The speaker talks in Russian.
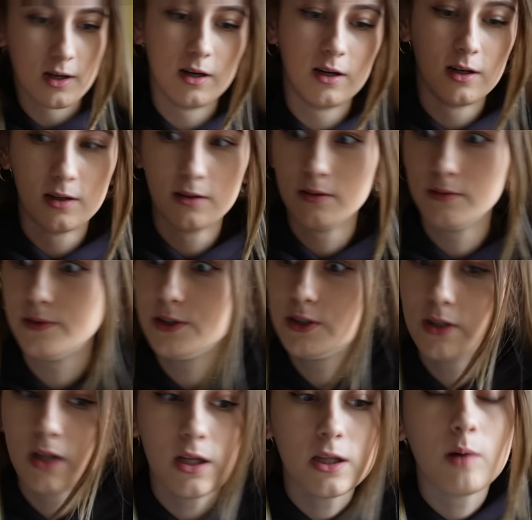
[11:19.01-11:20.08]
э,
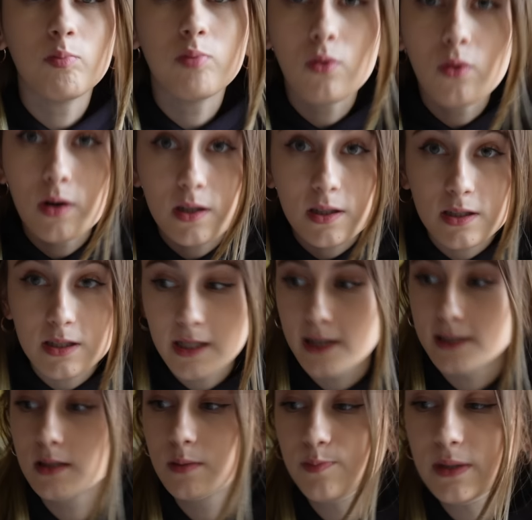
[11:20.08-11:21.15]
видела наборы
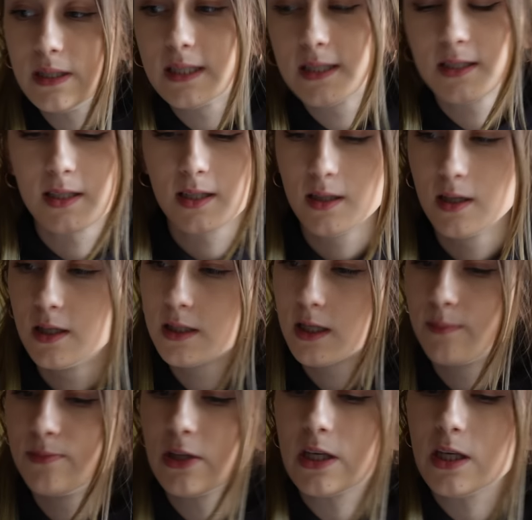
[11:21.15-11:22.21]
для специй.
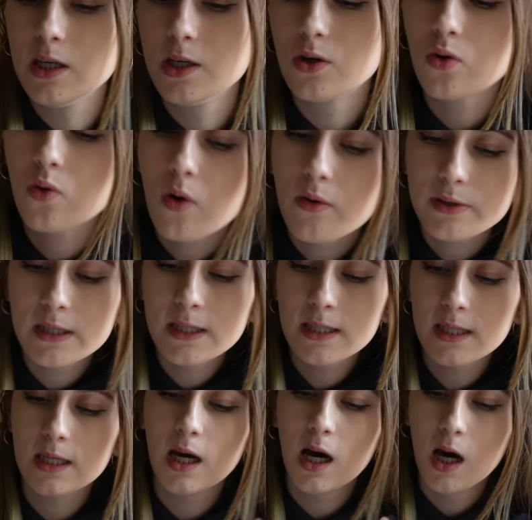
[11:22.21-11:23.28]
Там такие
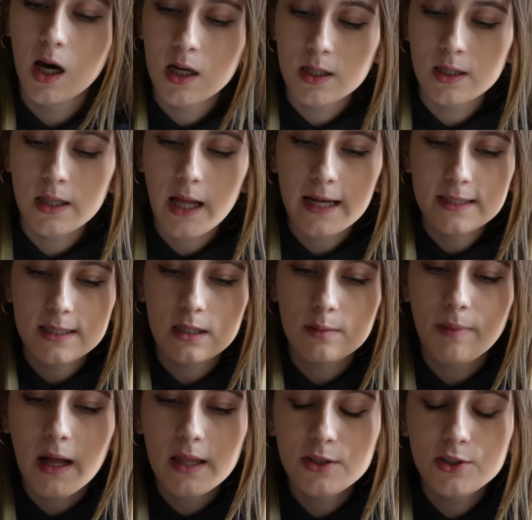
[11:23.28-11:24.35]
ровненькие, гладкие
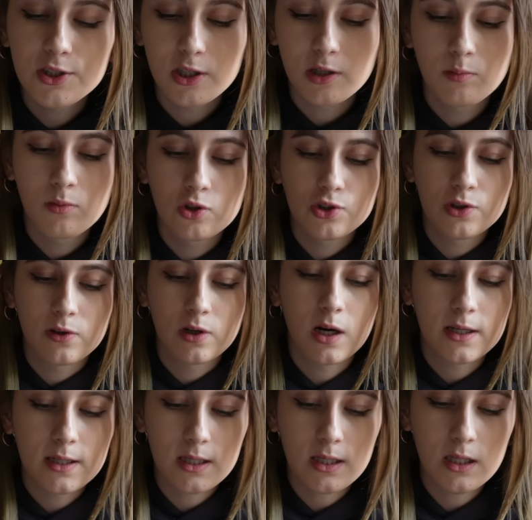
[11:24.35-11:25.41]
баночки, их можно
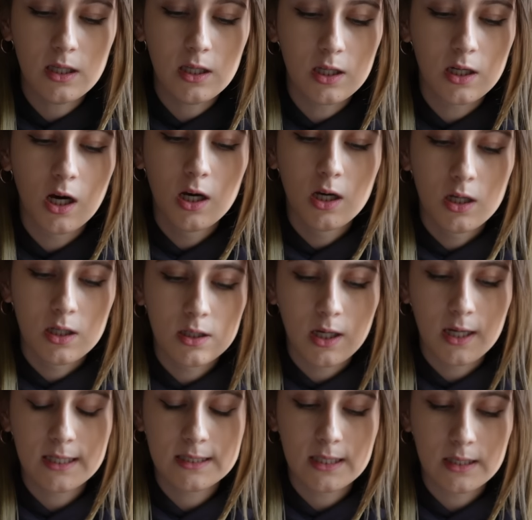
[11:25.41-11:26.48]
как и
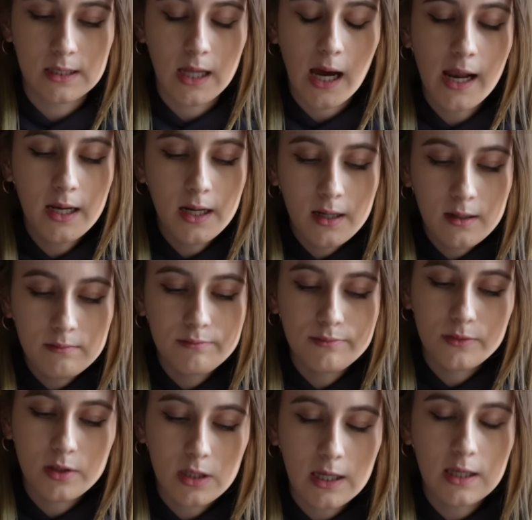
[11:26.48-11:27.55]
горизонтально,
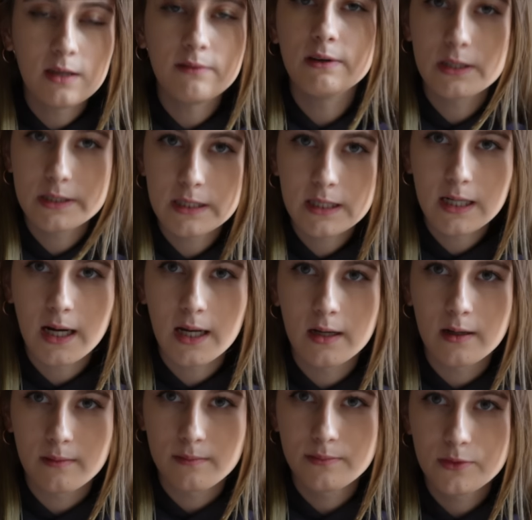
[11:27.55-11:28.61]
так и
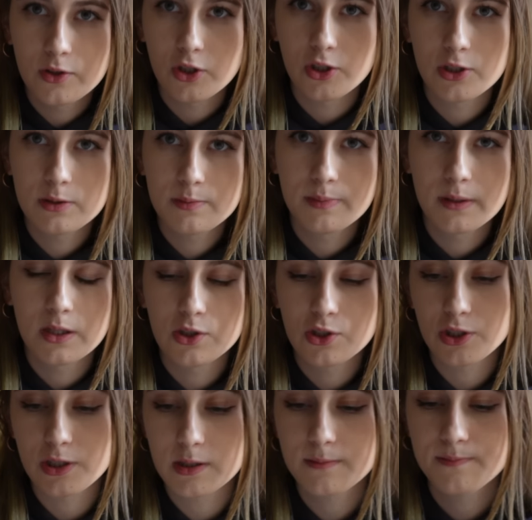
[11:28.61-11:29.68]
вертикально, то есть
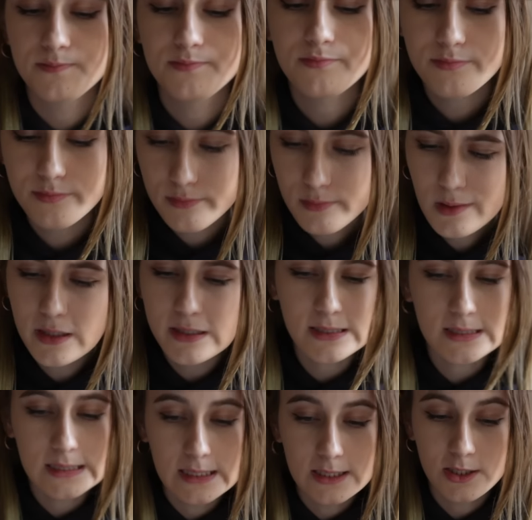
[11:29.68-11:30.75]
положить
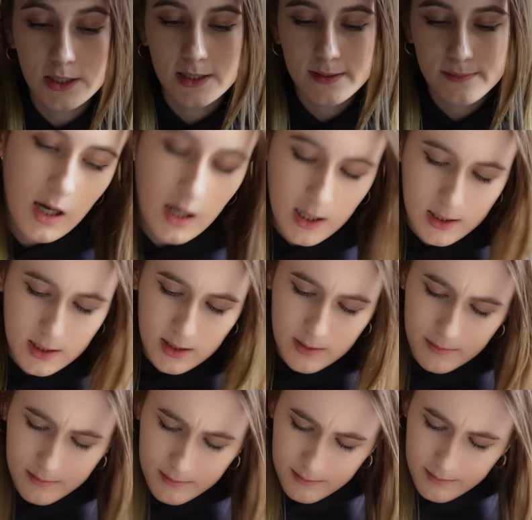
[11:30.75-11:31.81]
сложить. Они
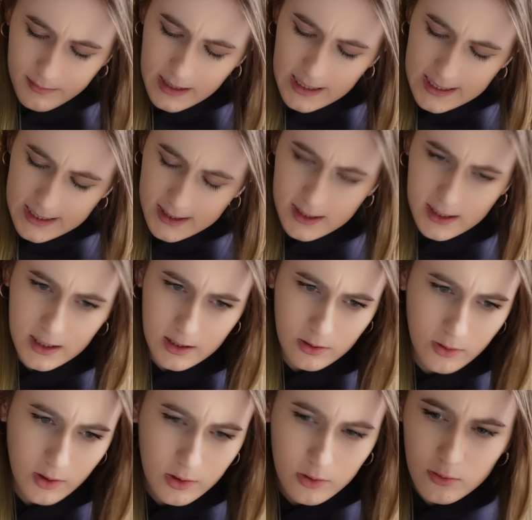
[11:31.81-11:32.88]
маленькие,
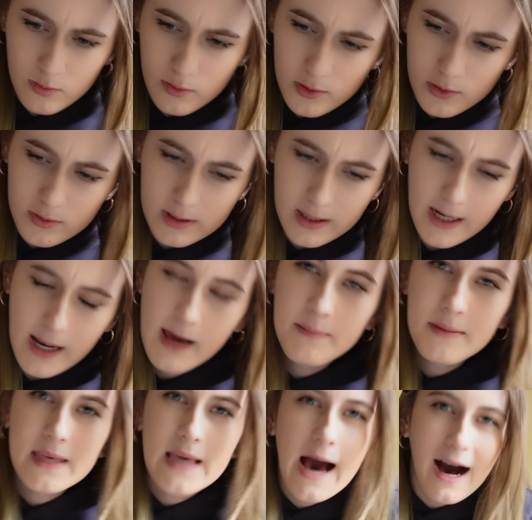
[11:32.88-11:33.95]
но я думаю, для
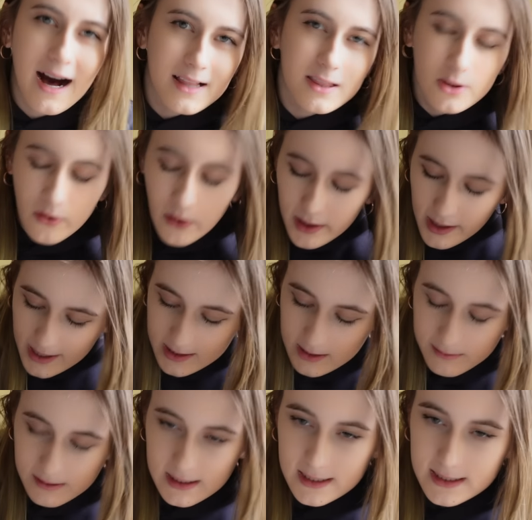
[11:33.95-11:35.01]
меня одной
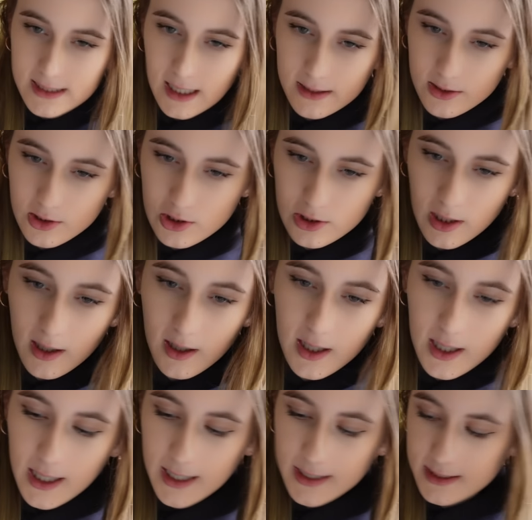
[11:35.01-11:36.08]
этого достаточно,
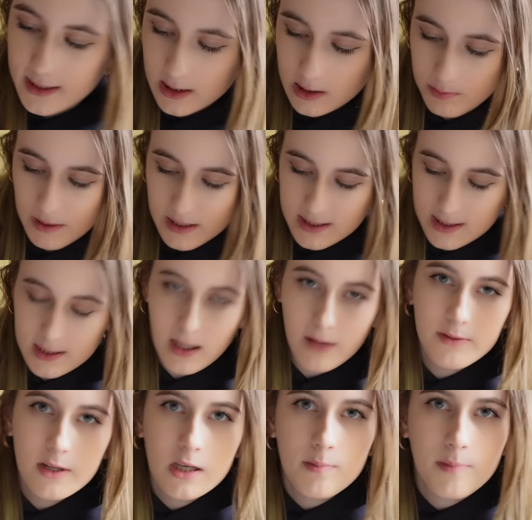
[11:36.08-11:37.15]
этих специй.
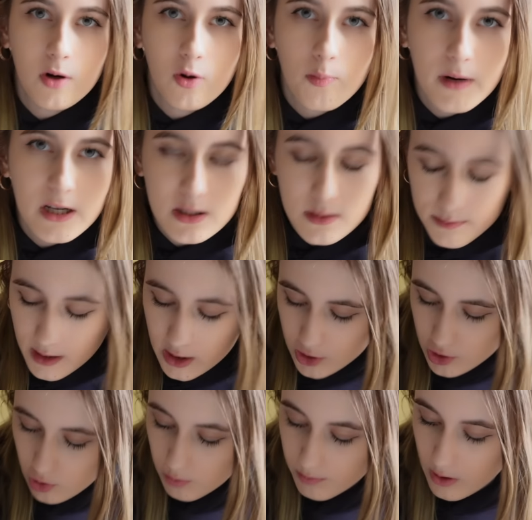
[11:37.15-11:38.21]
Главное не покупать
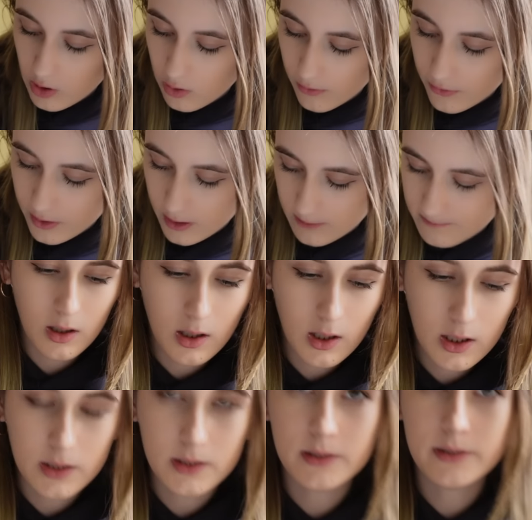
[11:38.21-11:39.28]
большие упаковки.
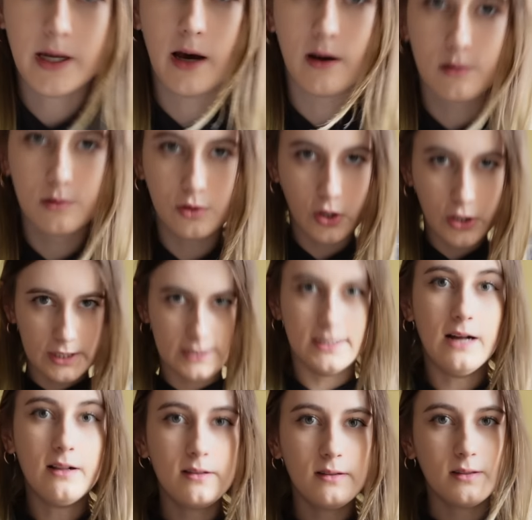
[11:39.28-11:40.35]
Да, кто не
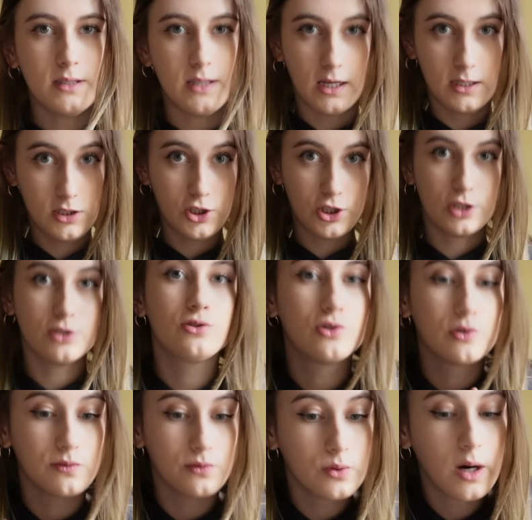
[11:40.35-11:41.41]
знал, я сейчас
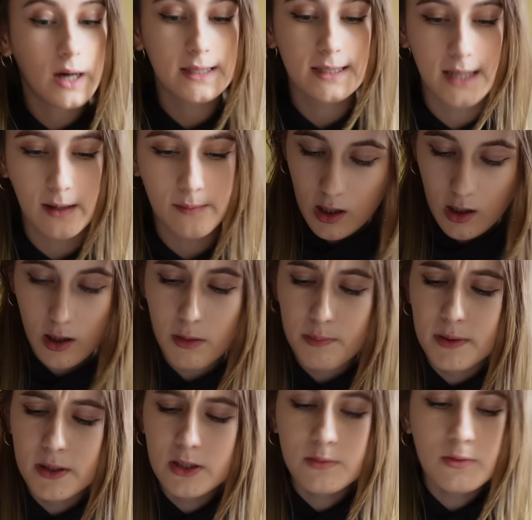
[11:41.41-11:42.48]
живу одна.
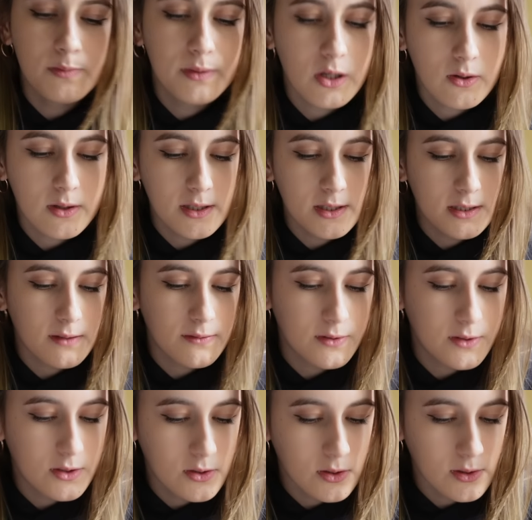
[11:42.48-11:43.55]
Поэтому приходится
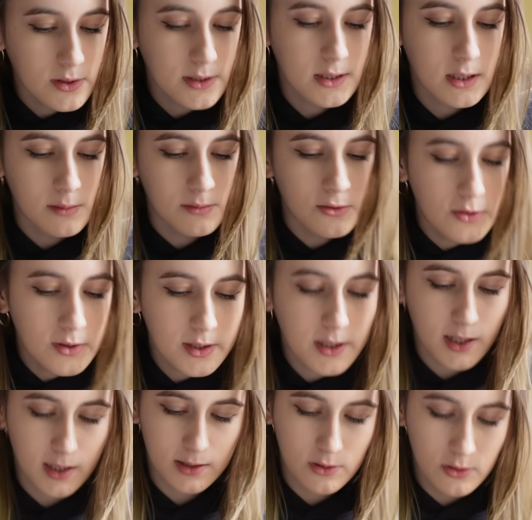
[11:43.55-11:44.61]
все самой
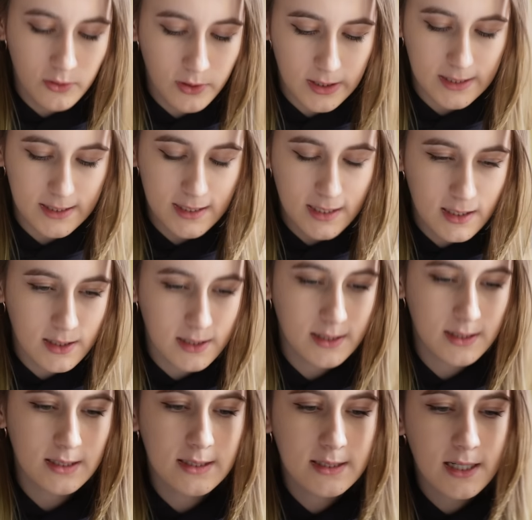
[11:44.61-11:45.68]
одной делать,
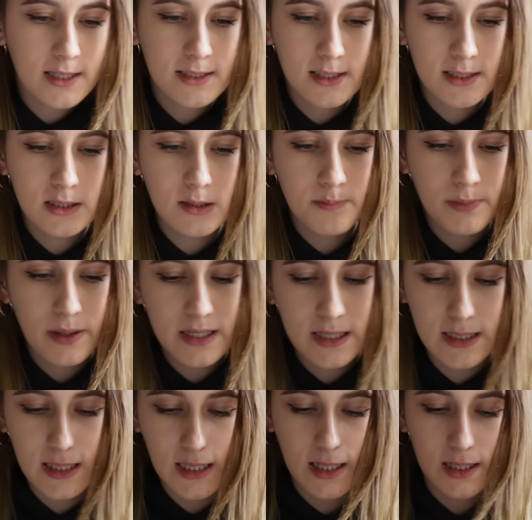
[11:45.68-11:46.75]
таскать эти
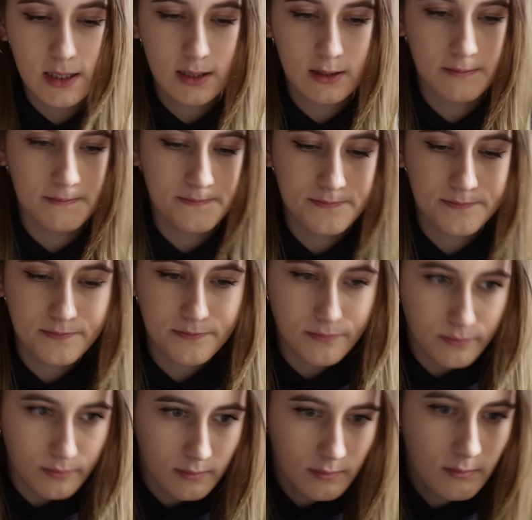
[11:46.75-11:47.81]
пакеты.
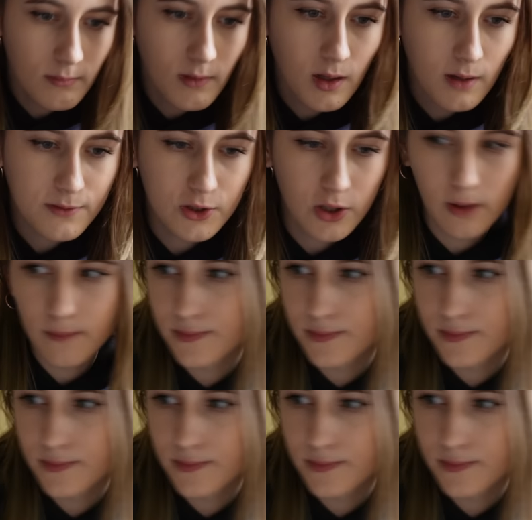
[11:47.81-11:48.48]
Все,